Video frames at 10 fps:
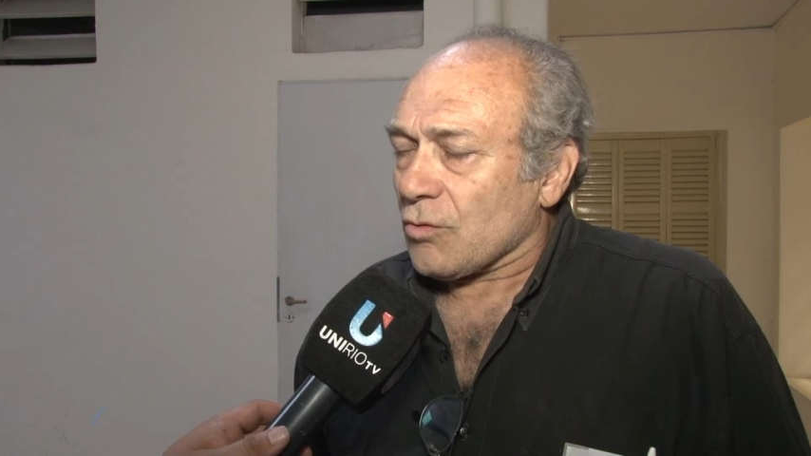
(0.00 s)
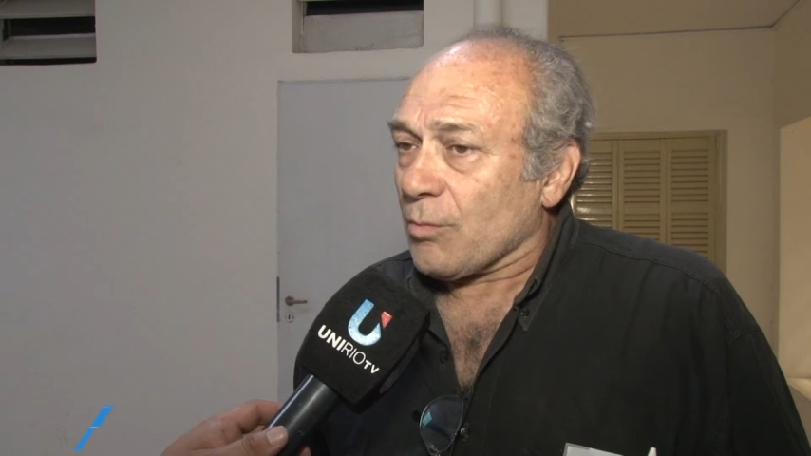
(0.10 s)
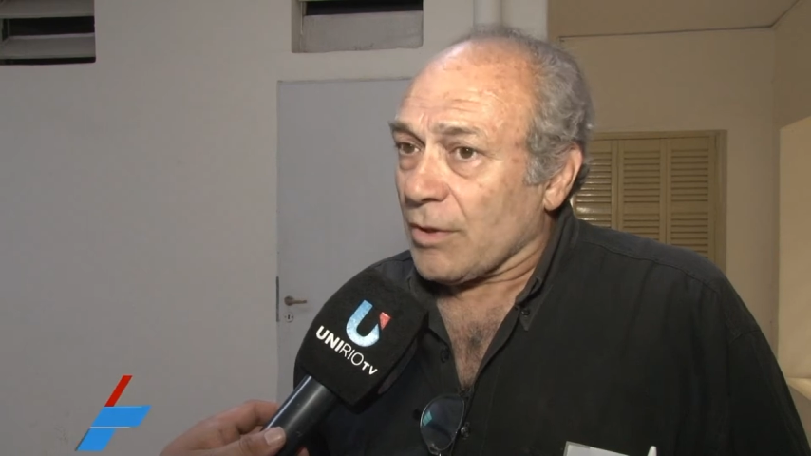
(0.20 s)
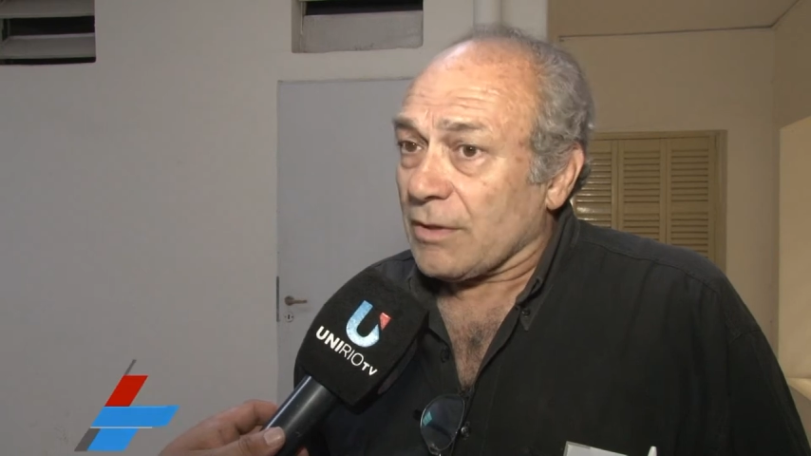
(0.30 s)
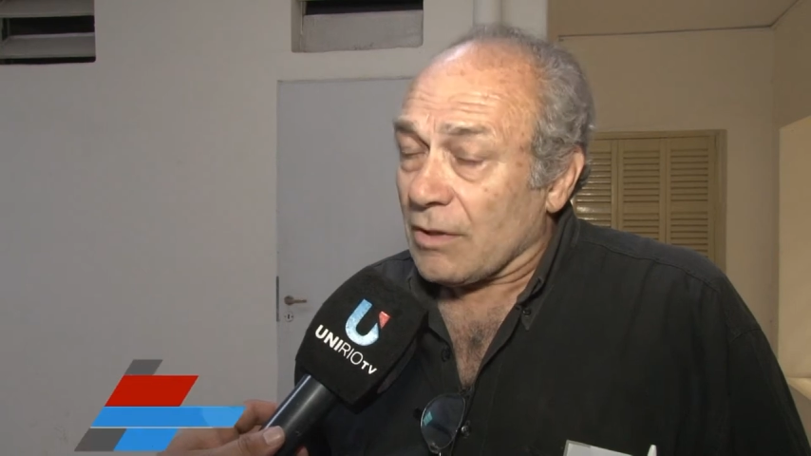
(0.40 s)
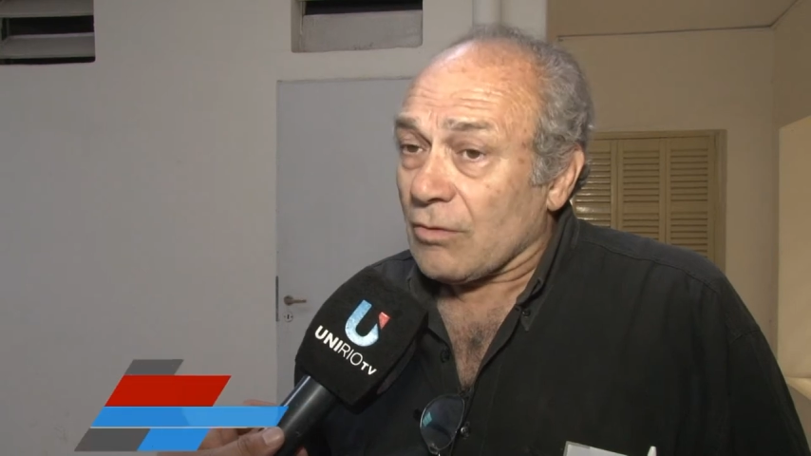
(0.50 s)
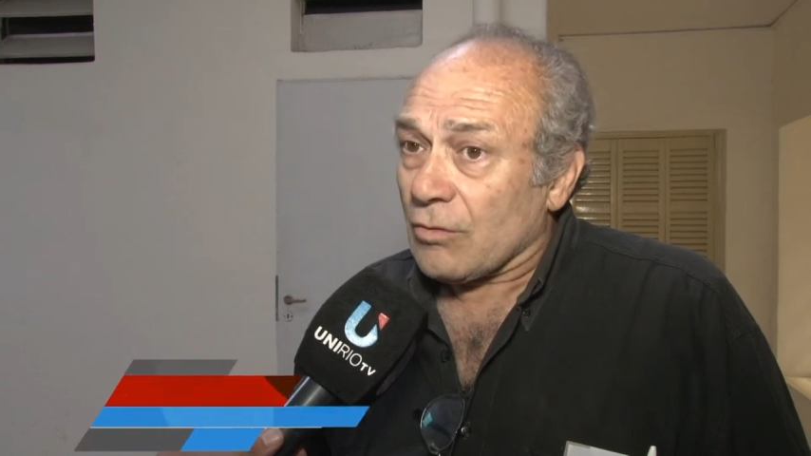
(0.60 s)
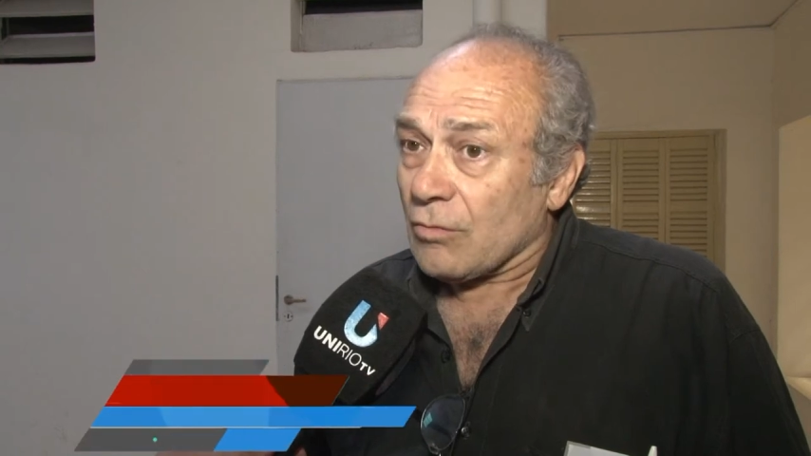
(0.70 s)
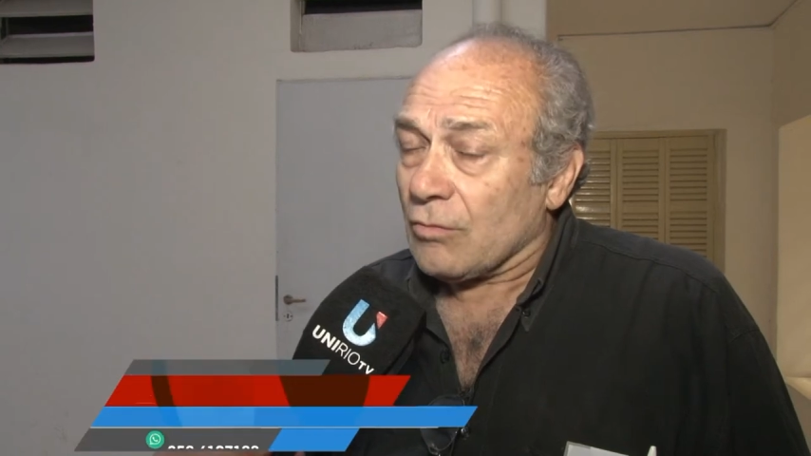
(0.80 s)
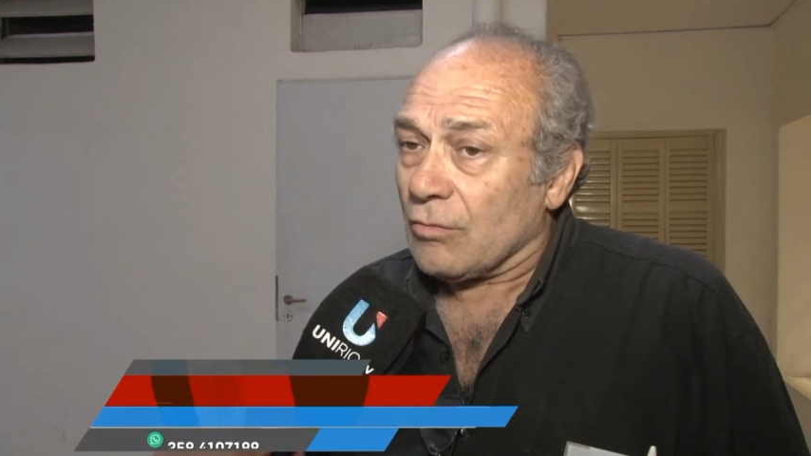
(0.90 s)

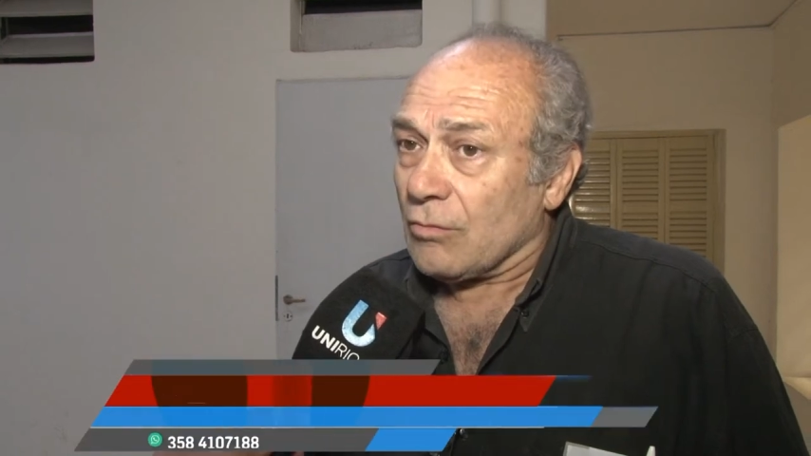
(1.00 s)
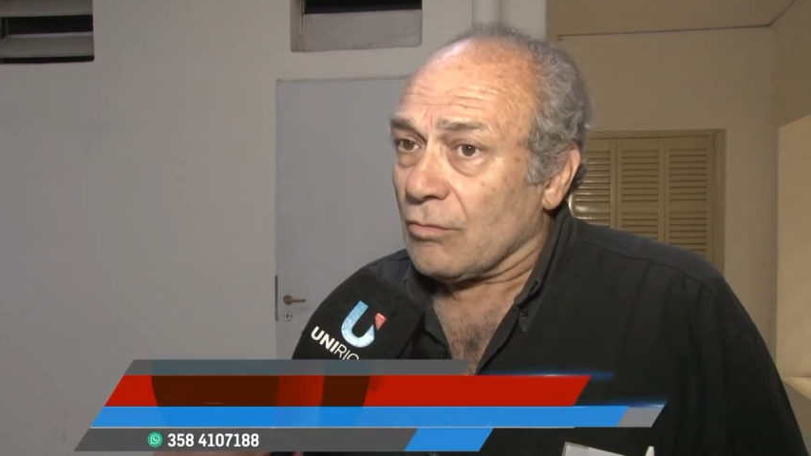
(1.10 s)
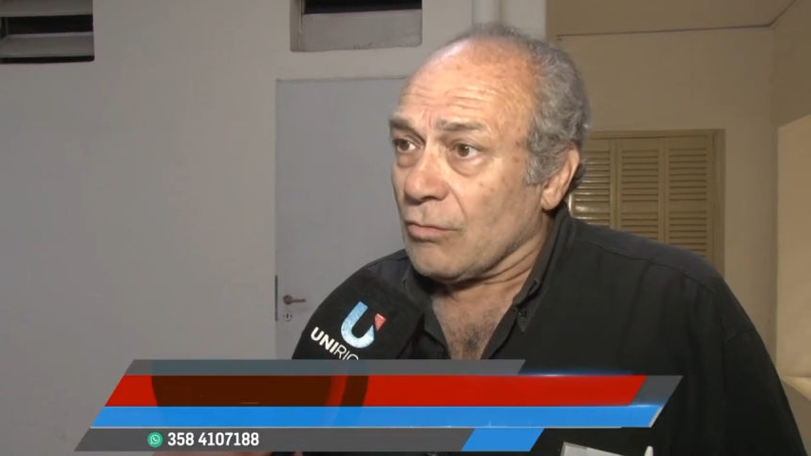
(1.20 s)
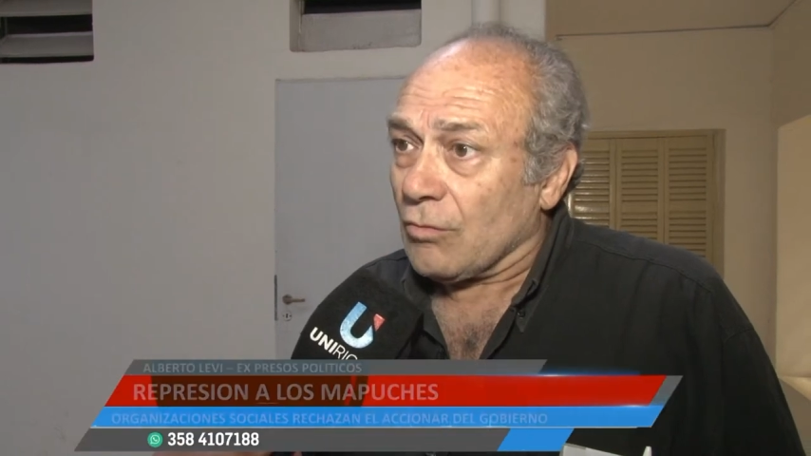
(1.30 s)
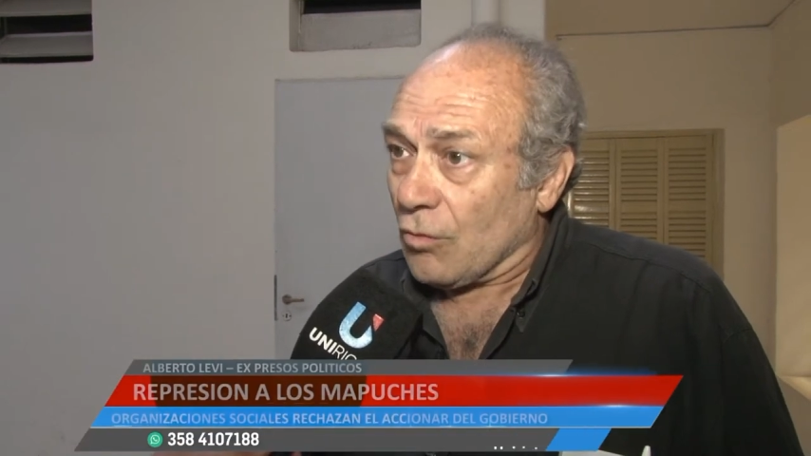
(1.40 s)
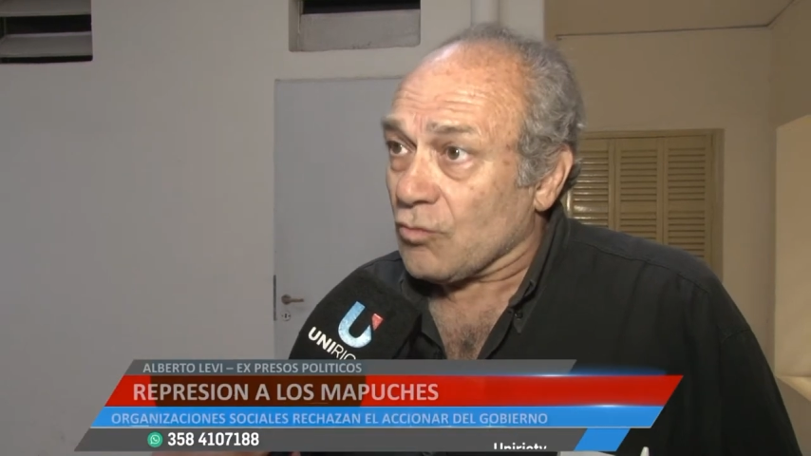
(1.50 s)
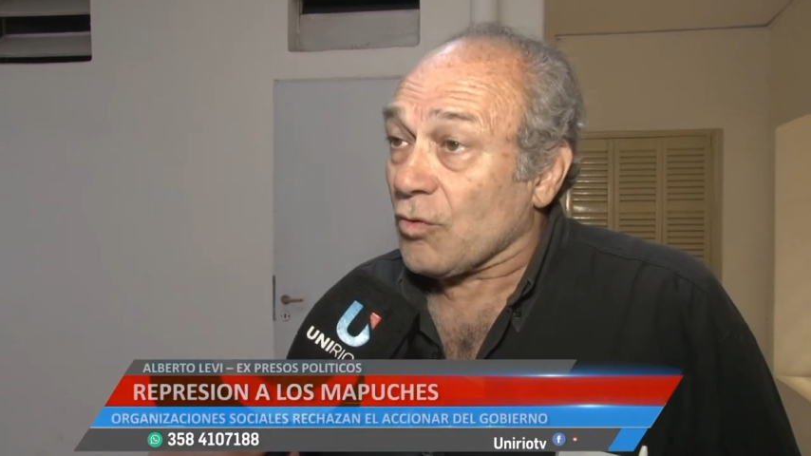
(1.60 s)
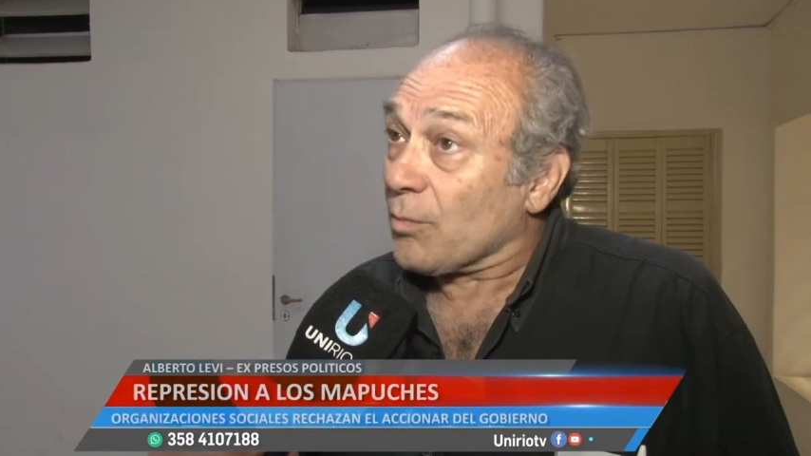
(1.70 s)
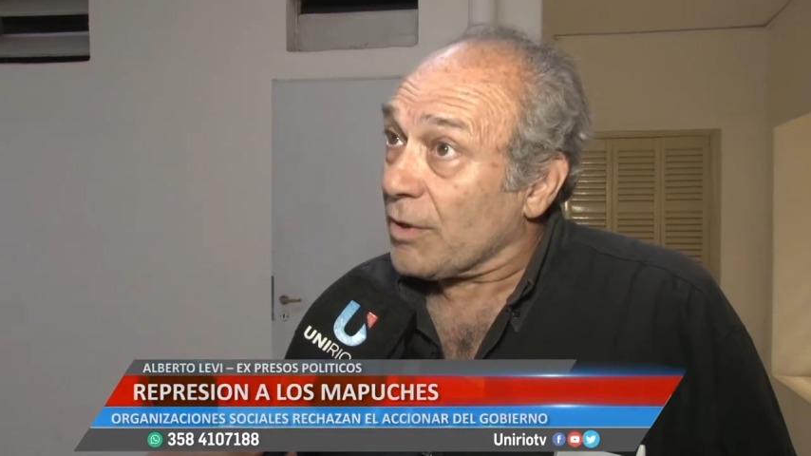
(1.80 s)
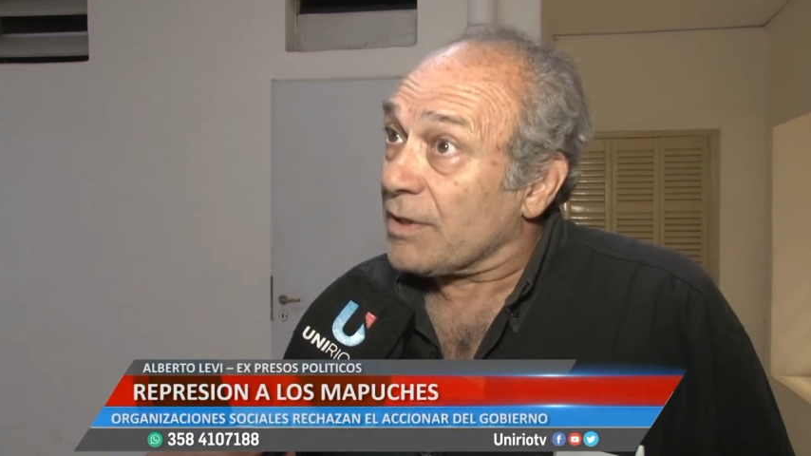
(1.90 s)
Sorprendernos no nos
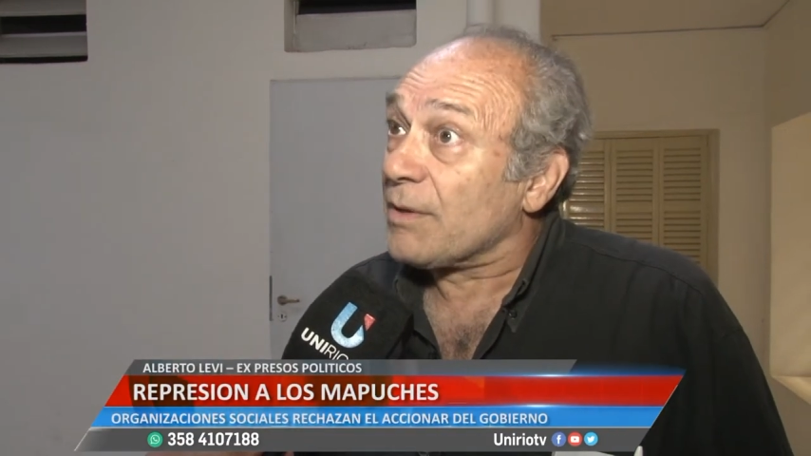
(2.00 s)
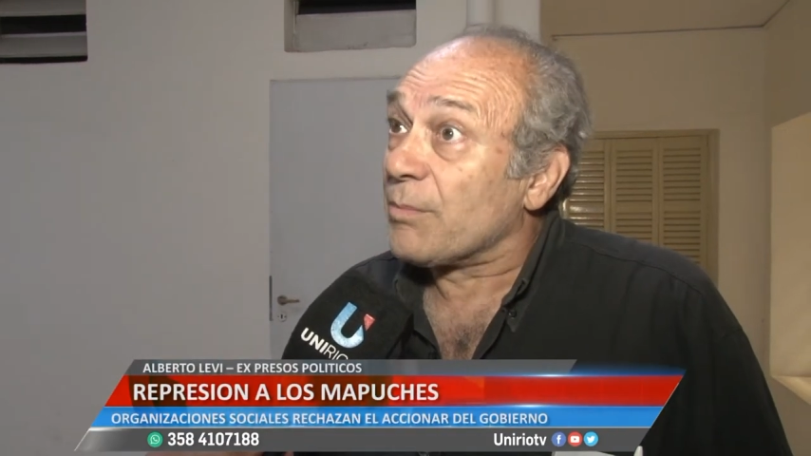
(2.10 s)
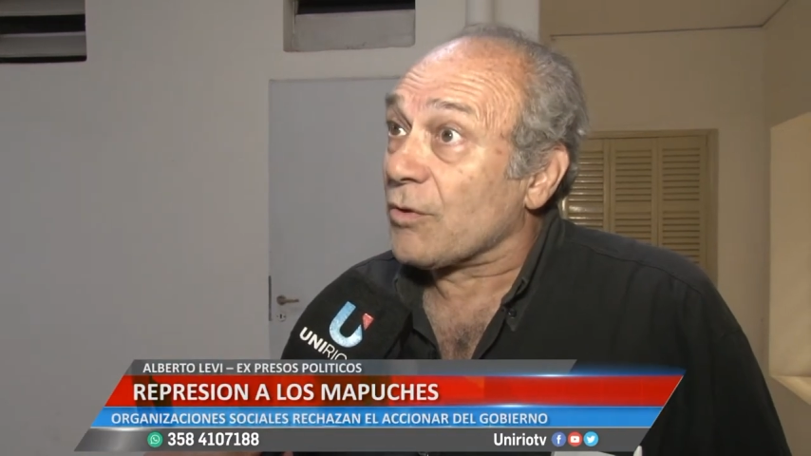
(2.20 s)
sorprende,